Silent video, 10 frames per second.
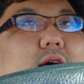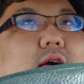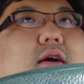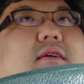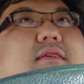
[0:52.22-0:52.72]

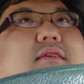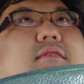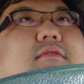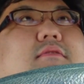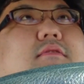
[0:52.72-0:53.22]
あ
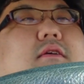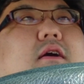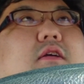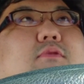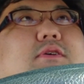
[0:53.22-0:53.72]

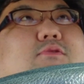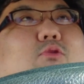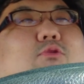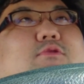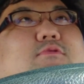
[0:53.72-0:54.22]
あれは
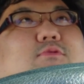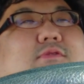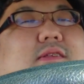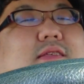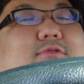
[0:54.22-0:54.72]
こういうこ
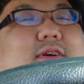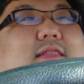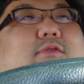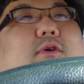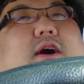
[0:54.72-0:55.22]
とだったの
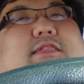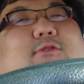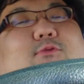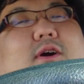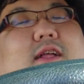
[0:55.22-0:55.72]
かって分かった
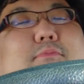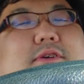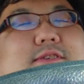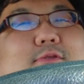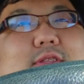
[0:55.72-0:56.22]
ことがあり
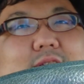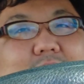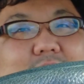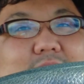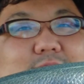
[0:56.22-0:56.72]
ましたので、
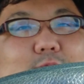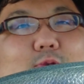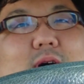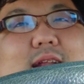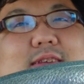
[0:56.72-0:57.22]
そ
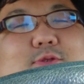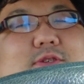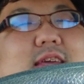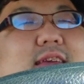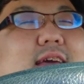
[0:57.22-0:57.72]
のお話を
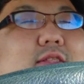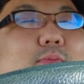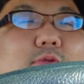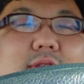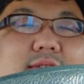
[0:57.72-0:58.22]
していきたいと
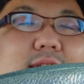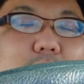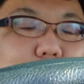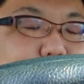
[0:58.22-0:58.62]
思うんですけど、